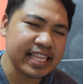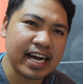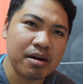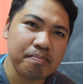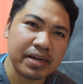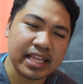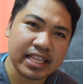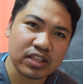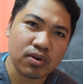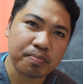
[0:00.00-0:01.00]
ginagampanan
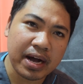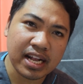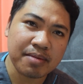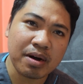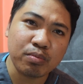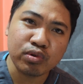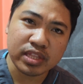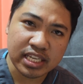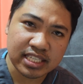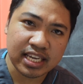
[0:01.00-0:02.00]
nito para
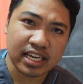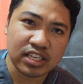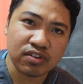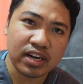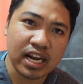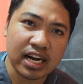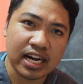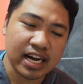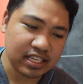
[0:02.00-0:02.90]
mabuntis ang inyong alagang